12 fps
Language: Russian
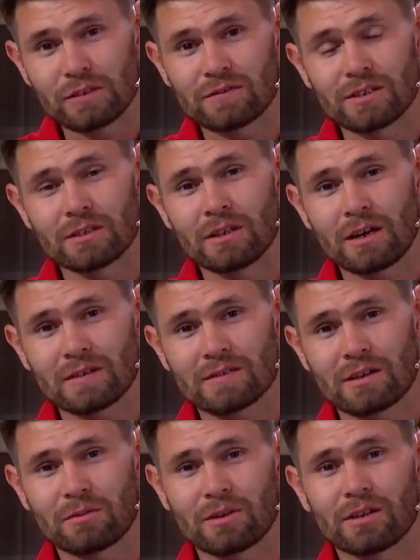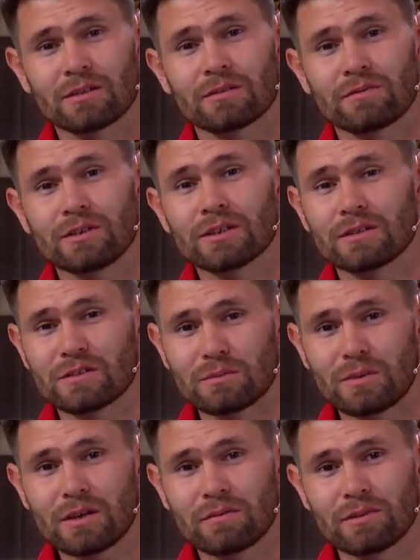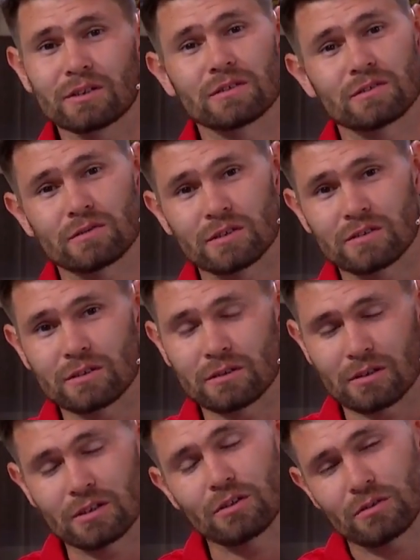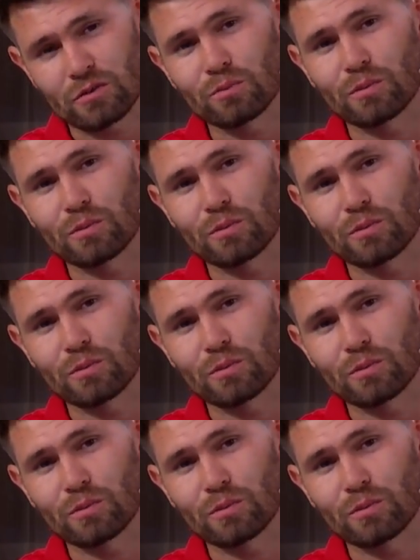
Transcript: и всегда, самое главное, верьте в себя, верьте в свои силы, тогда у вас все